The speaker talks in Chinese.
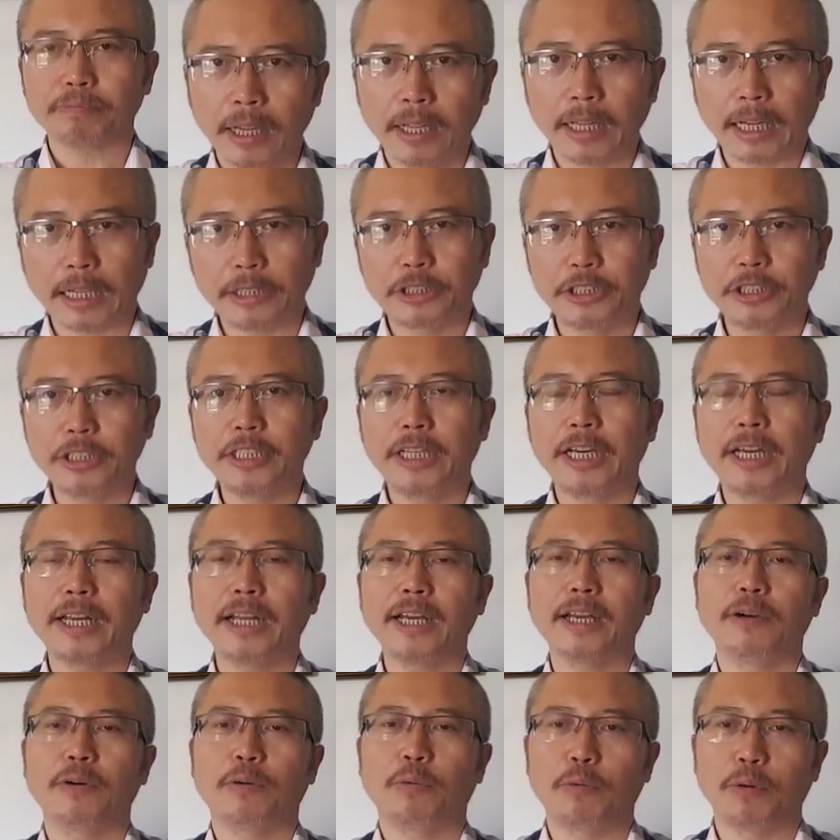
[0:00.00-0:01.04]
啊，今天
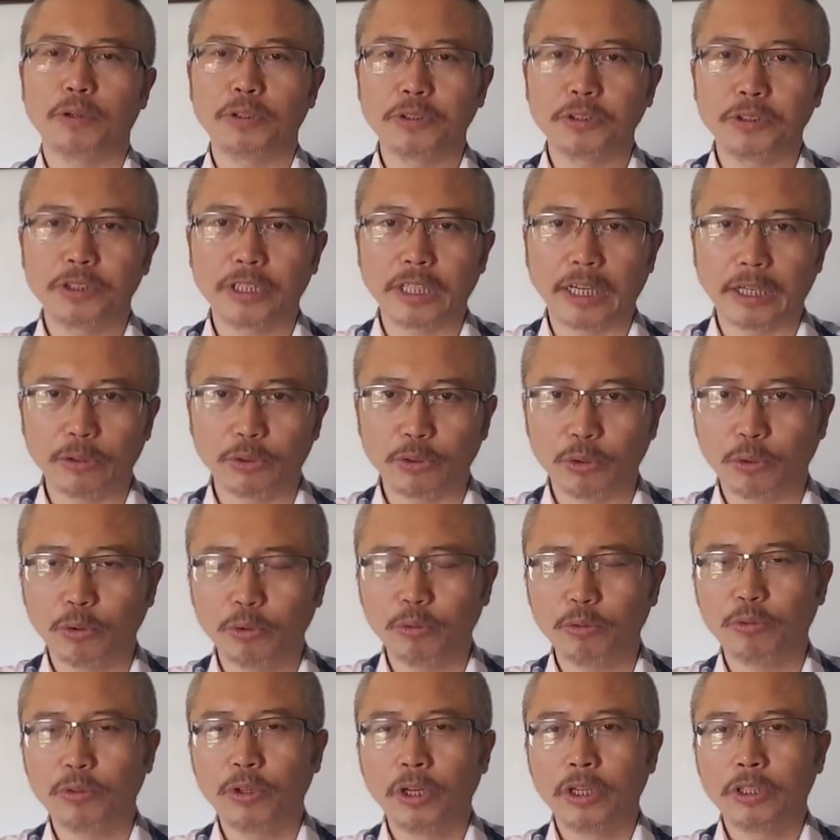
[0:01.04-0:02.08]
呢，我就想从
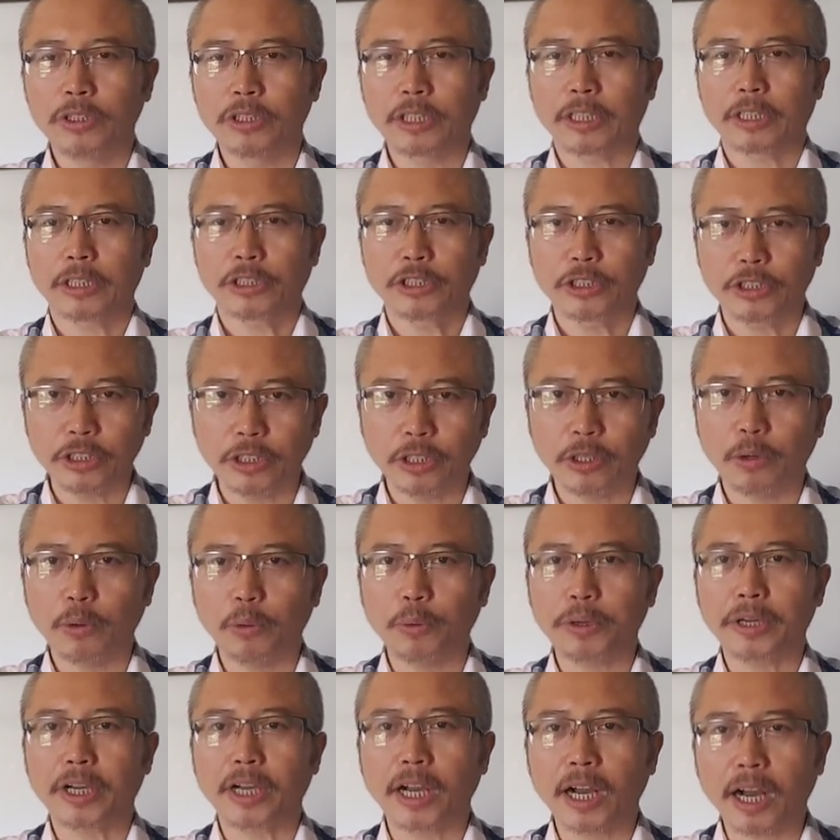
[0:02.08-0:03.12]
这个社
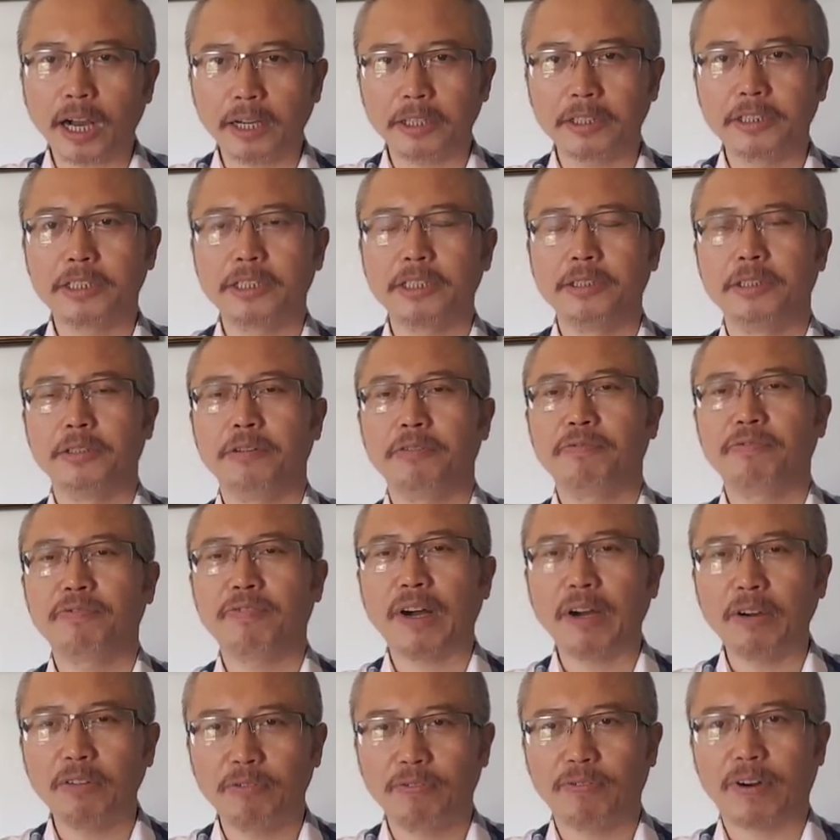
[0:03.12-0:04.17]
会抗争
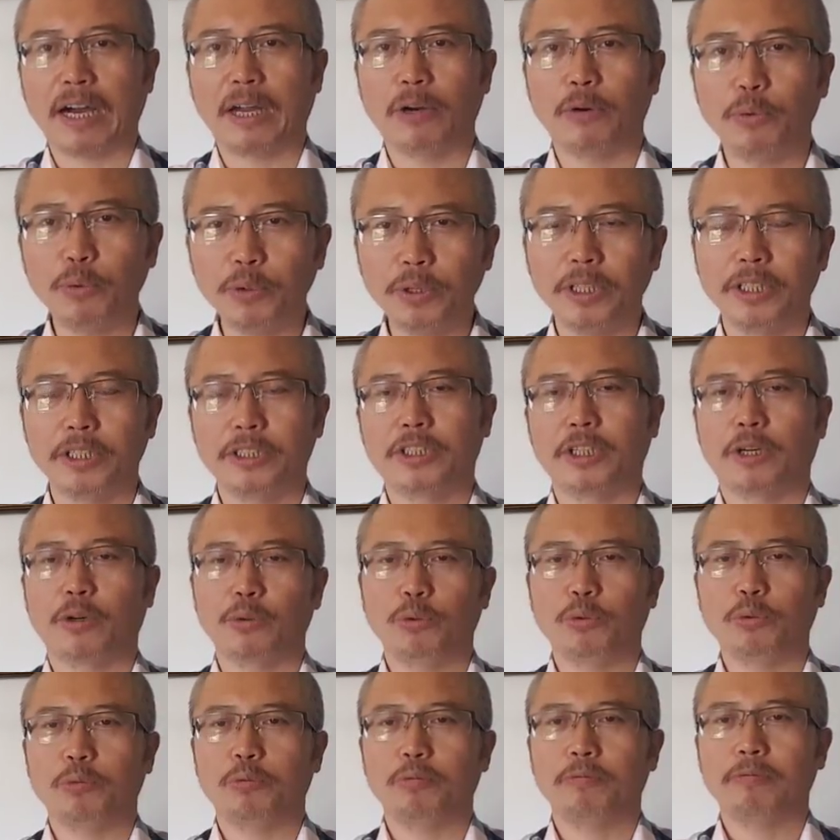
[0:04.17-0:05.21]
方法论的角
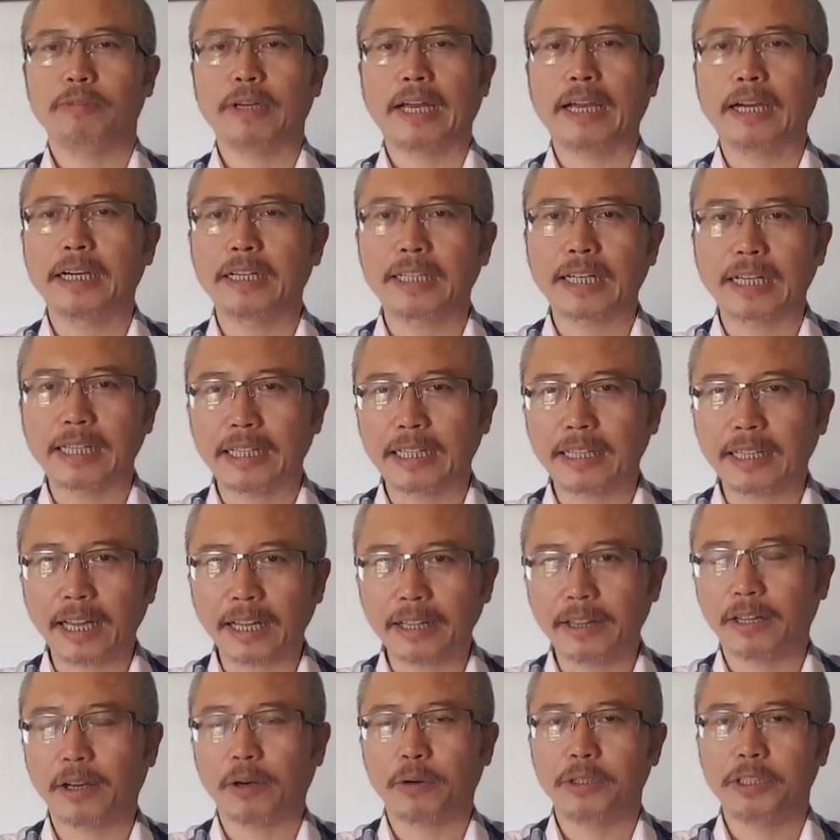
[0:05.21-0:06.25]
度来和大家
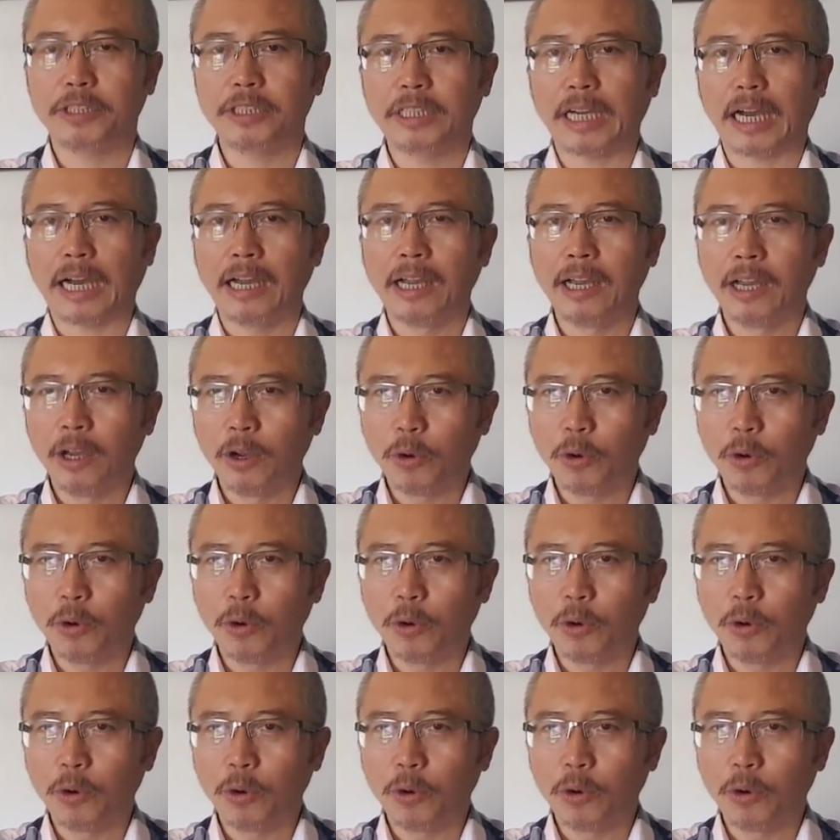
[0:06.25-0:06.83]
探讨一下，